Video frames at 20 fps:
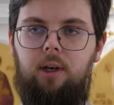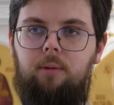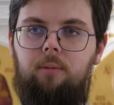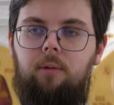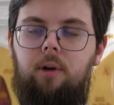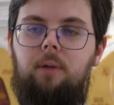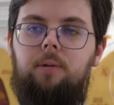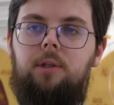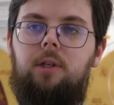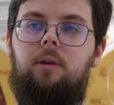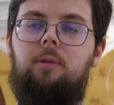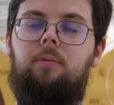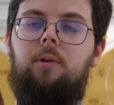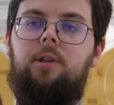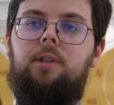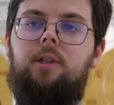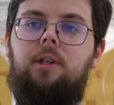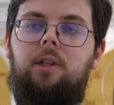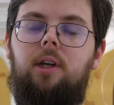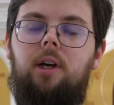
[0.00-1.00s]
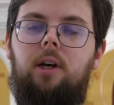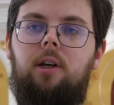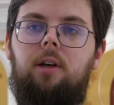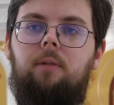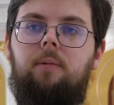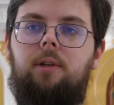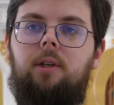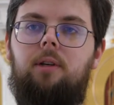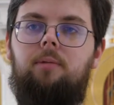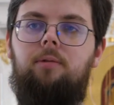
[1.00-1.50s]
Молимся не просто так,
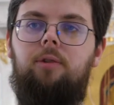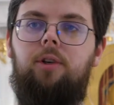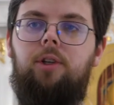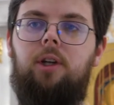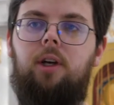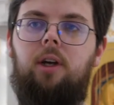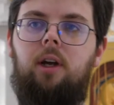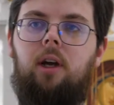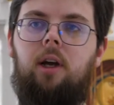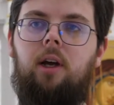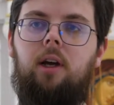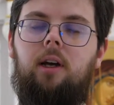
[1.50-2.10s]
потому что